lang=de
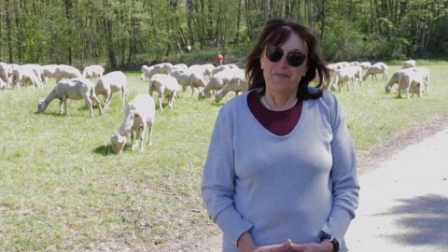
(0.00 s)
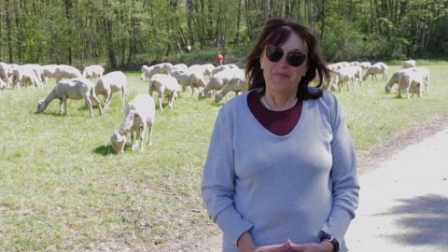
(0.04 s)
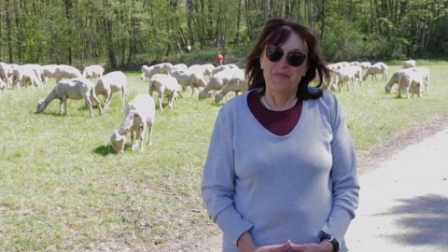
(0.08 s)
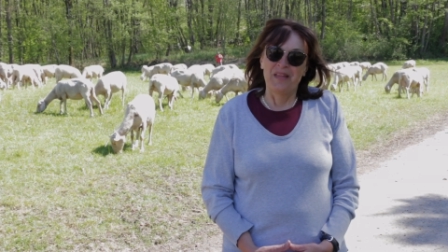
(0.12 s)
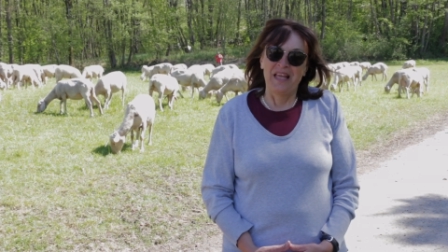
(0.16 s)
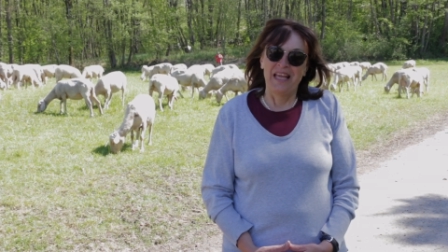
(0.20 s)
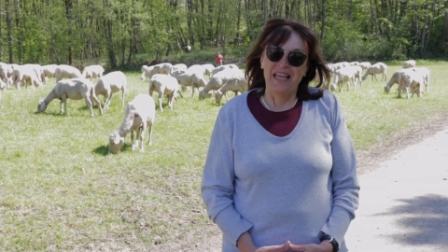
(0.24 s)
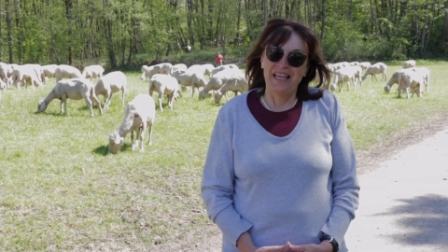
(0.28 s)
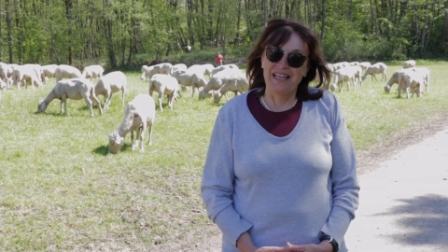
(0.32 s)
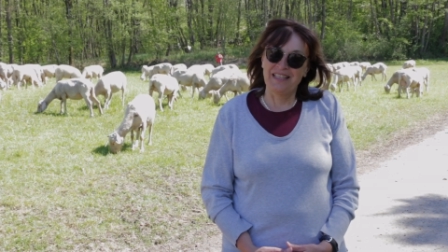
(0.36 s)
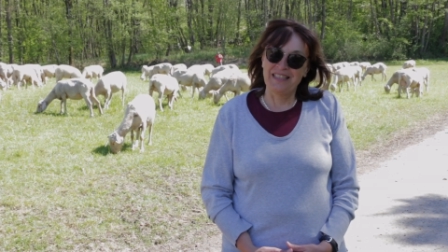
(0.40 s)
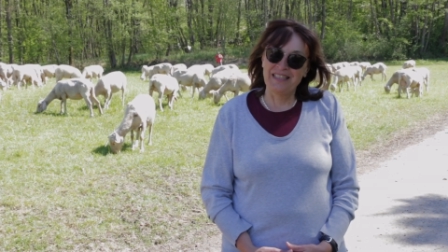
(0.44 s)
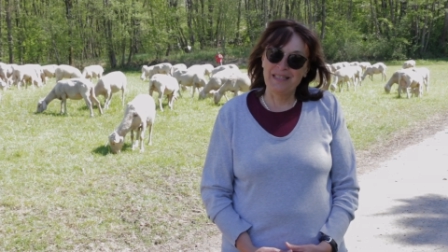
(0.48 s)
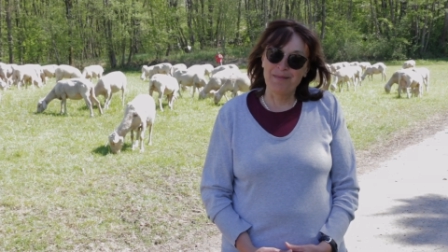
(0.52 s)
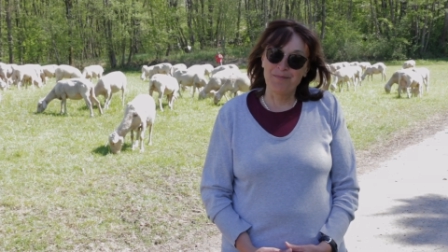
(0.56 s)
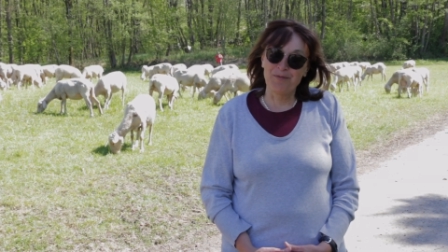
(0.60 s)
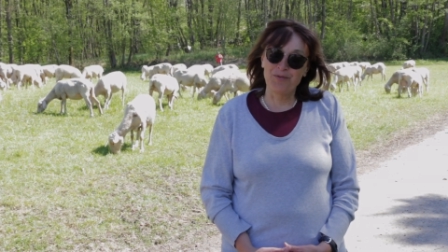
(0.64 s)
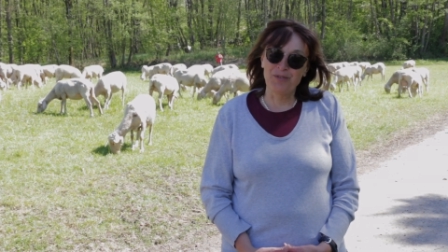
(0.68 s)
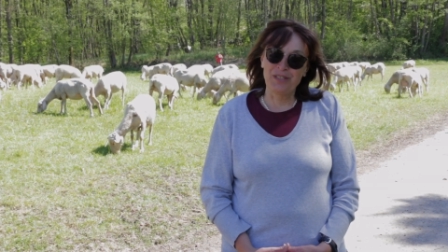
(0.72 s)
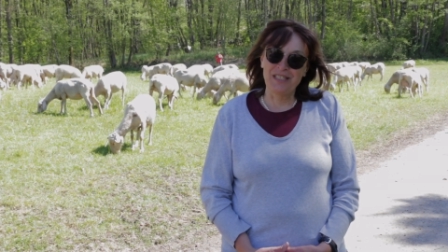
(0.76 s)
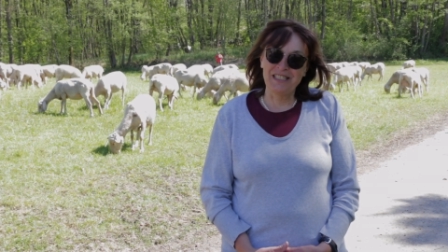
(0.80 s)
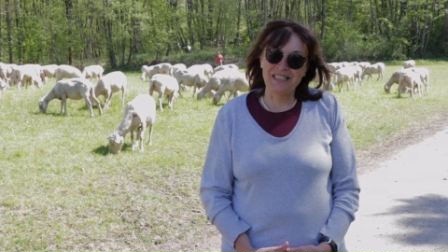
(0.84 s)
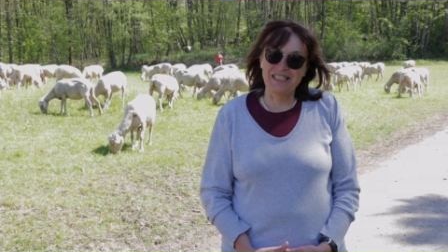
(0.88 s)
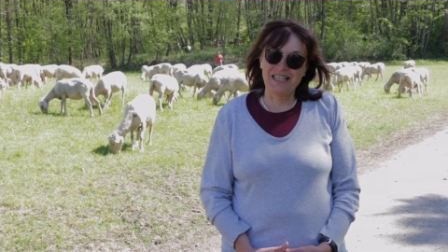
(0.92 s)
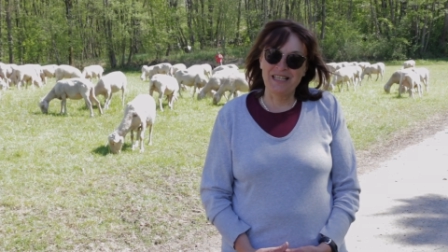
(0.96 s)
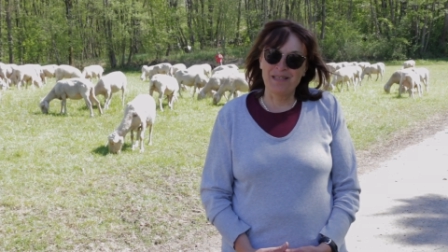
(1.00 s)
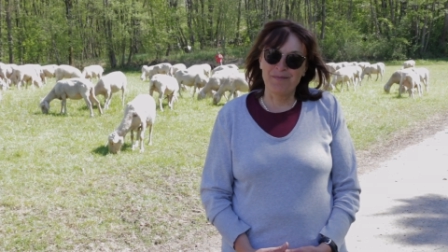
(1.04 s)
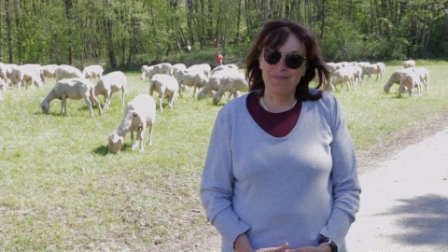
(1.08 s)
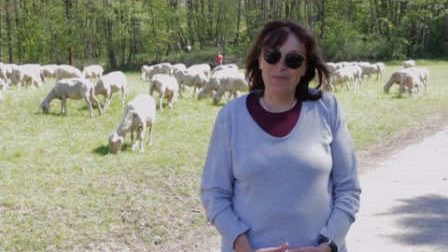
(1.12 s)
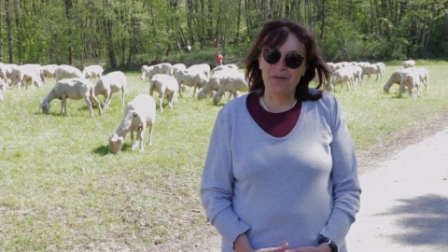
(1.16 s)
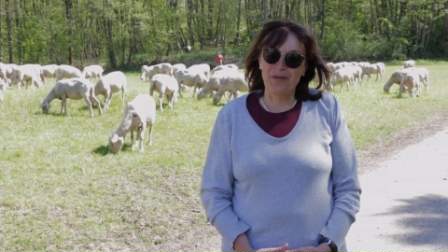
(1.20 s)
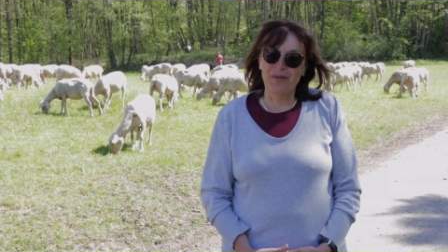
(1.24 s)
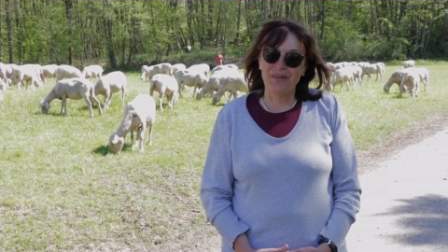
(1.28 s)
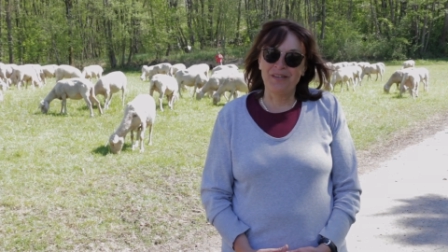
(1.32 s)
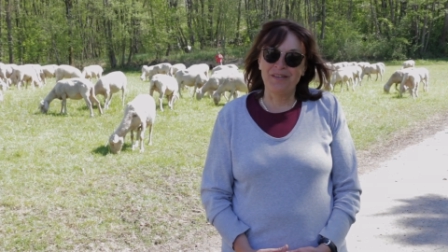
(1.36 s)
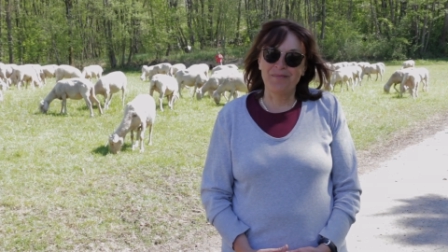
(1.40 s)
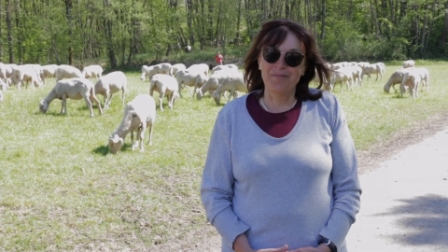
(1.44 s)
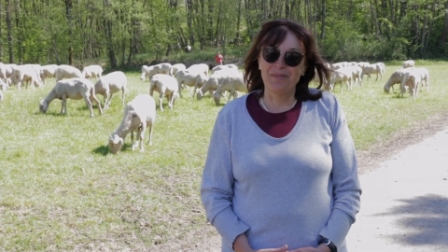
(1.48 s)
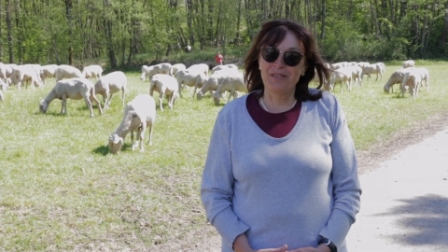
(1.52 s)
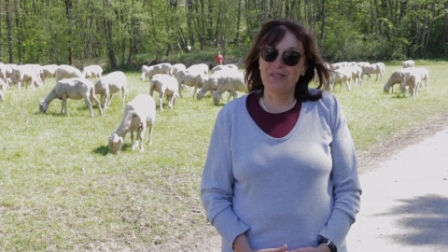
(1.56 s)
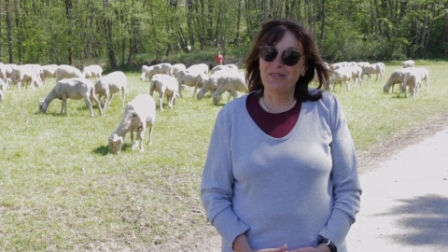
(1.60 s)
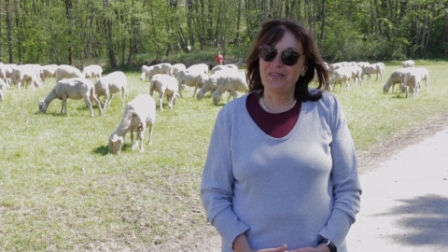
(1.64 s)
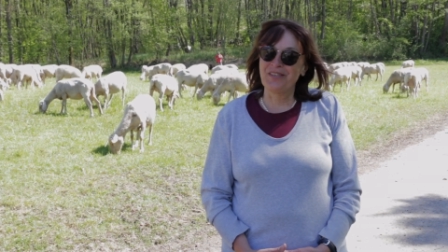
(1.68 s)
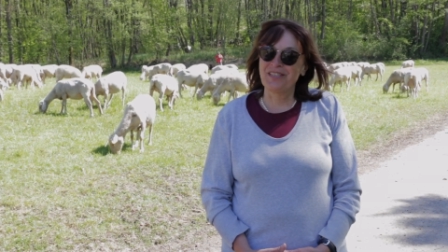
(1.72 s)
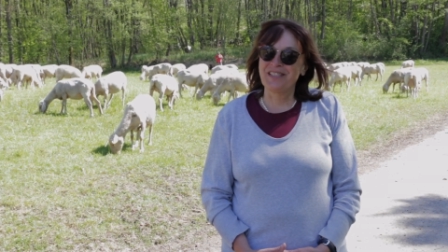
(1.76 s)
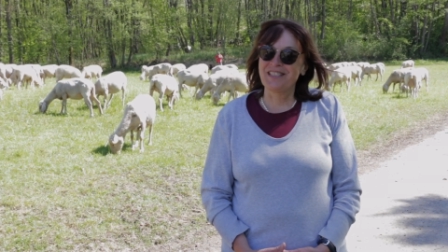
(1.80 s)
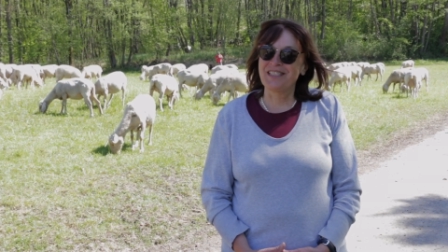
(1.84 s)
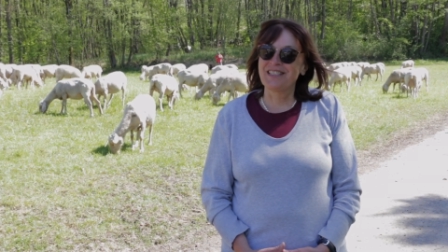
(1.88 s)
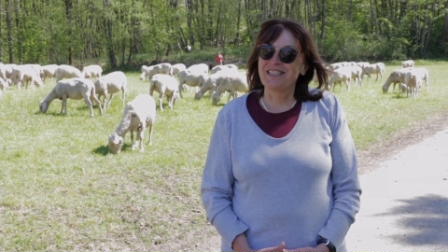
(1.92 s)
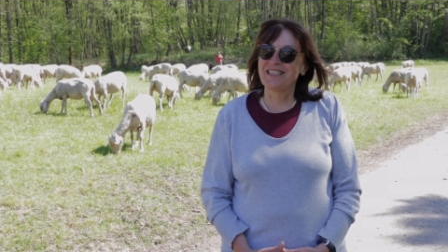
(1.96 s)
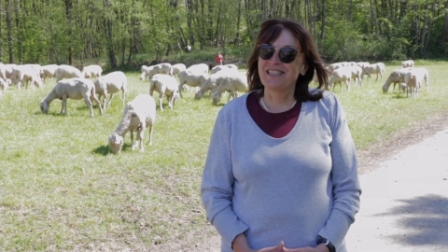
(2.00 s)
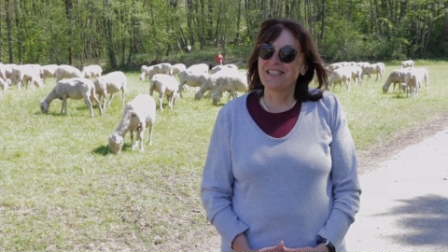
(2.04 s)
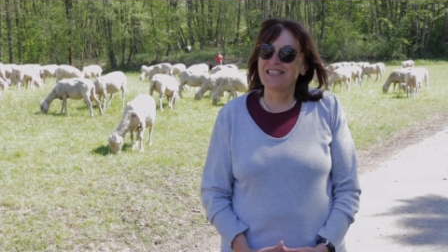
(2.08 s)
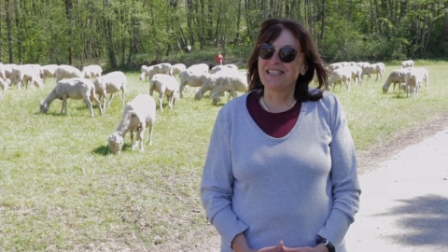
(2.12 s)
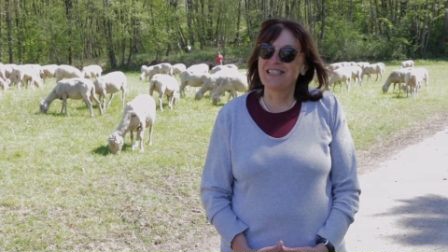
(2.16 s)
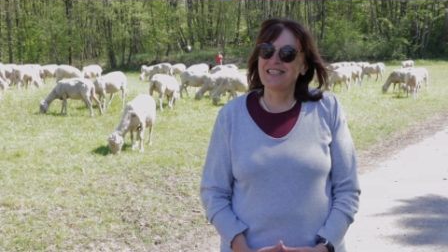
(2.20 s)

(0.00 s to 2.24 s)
Herdenimmunität bedeutet,